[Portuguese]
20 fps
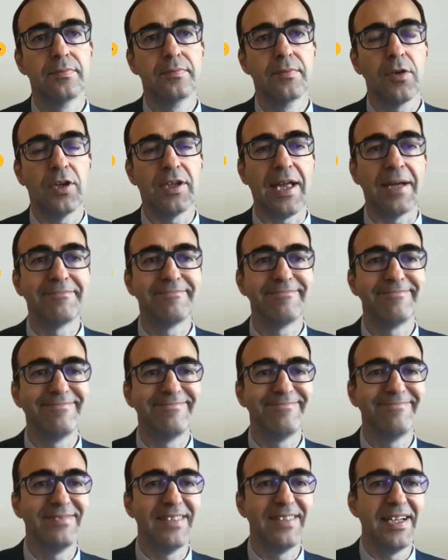Olá,
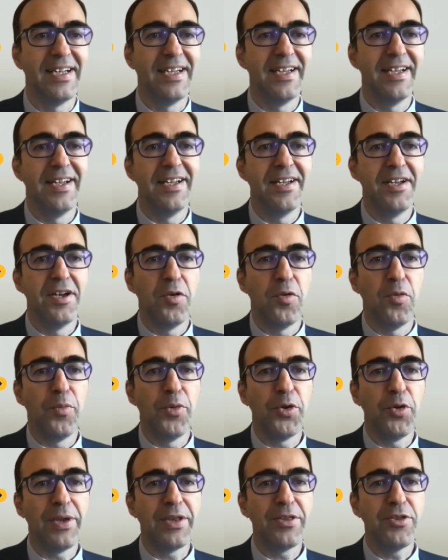o
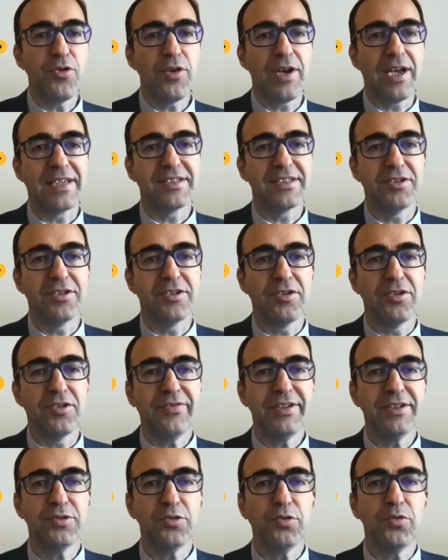meu nome é Diogo Casanova
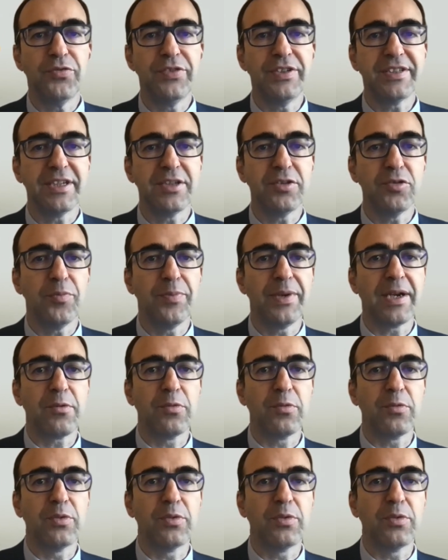e sou vice-reitor para a
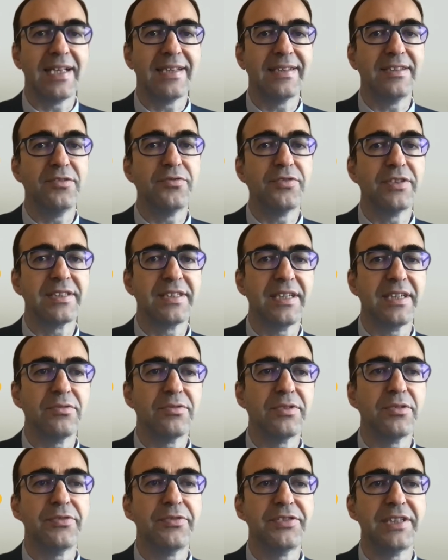Qualidade e Inovação
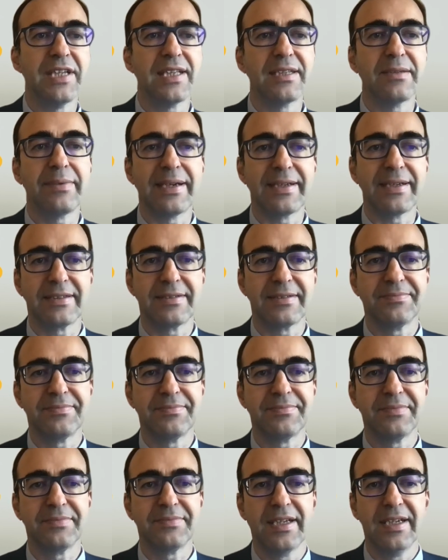da Universidade Aberta.
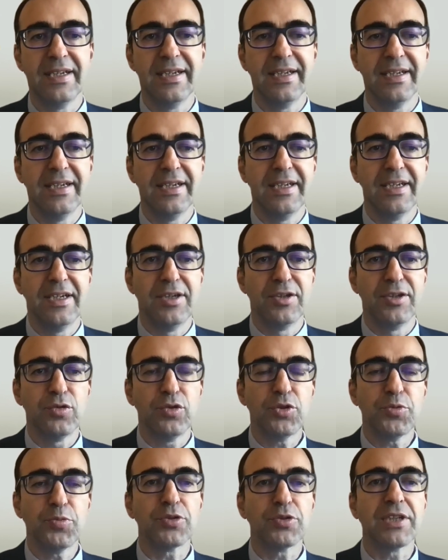Sou
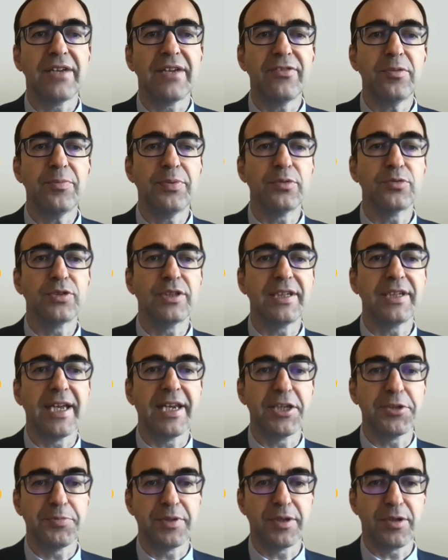responsável pelos
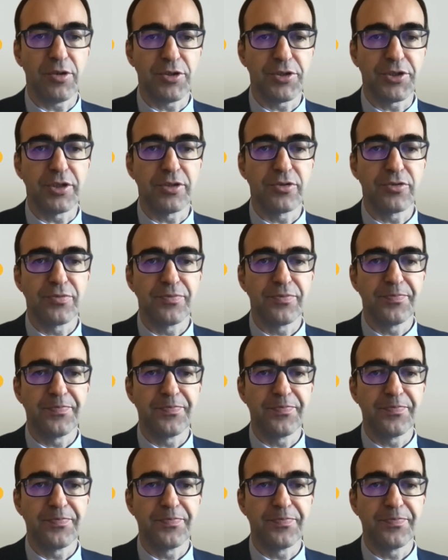inquéritos pedagógicos.